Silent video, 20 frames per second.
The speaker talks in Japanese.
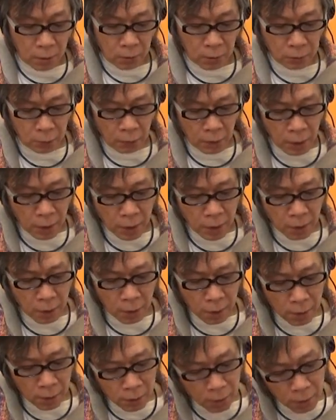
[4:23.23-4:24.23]
今度は
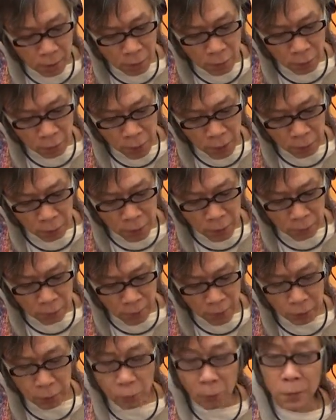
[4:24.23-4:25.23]
4弦の2
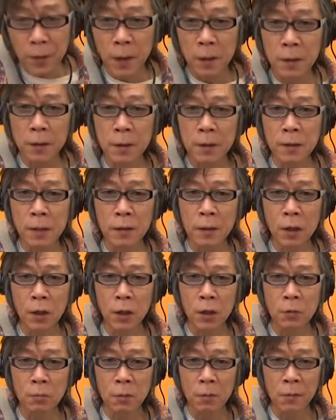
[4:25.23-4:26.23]
フレットを押さえていた
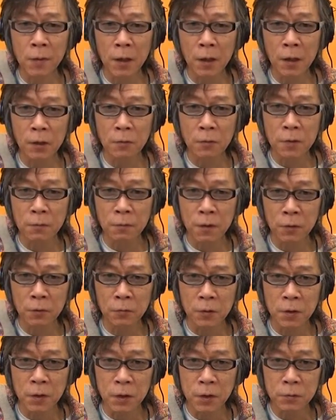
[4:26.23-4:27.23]
中指を3弦の2
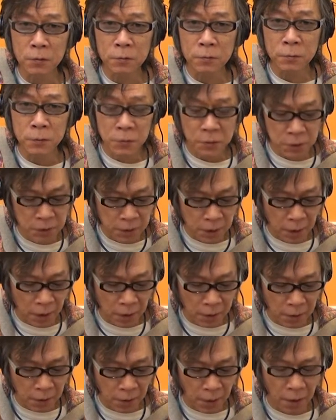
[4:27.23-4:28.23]
フレットに移し
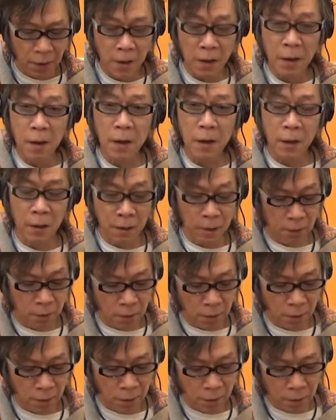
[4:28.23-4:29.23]
替えて、
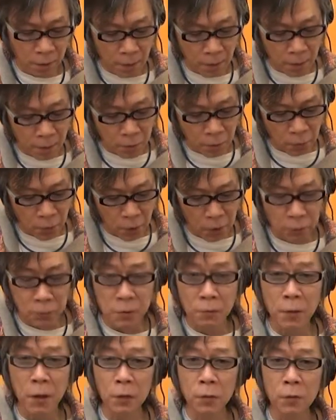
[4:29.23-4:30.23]
4弦の
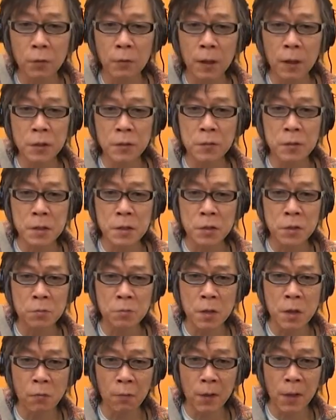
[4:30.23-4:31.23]
2フレットは人差し
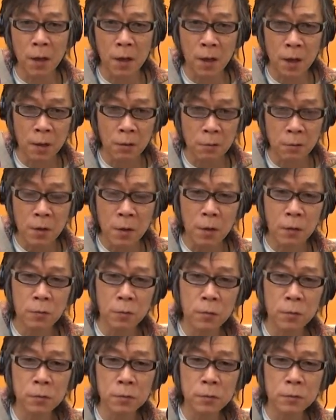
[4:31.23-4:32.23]
指で押さえ替える、
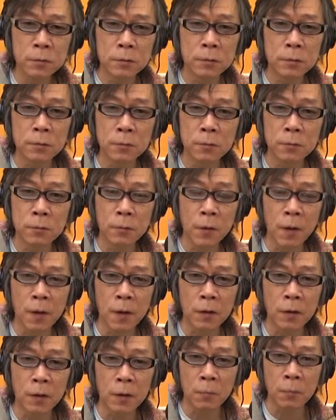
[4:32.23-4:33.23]
こういう押さえ
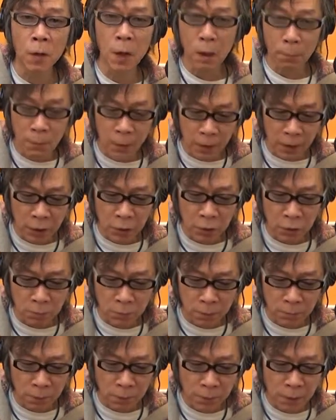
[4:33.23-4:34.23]
方でも構わないと
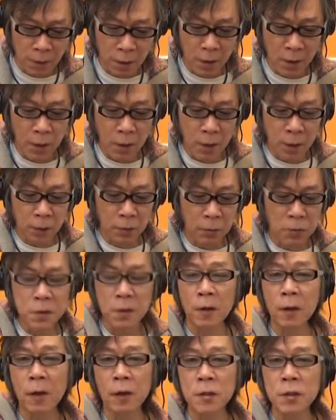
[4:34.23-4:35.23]
思います。ど
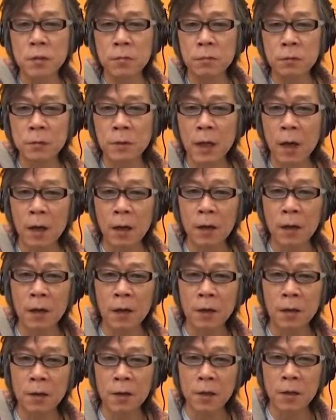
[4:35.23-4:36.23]
ちらか自分が
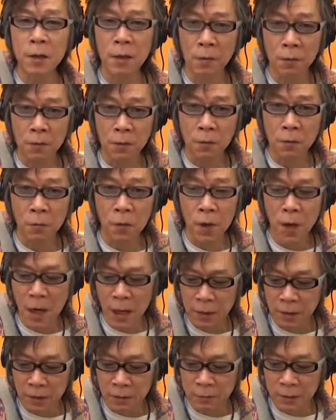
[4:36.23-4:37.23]
弾きやすい方を
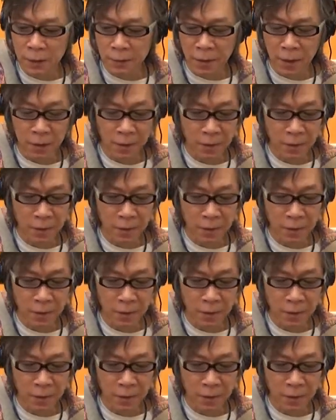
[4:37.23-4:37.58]
選んでくださ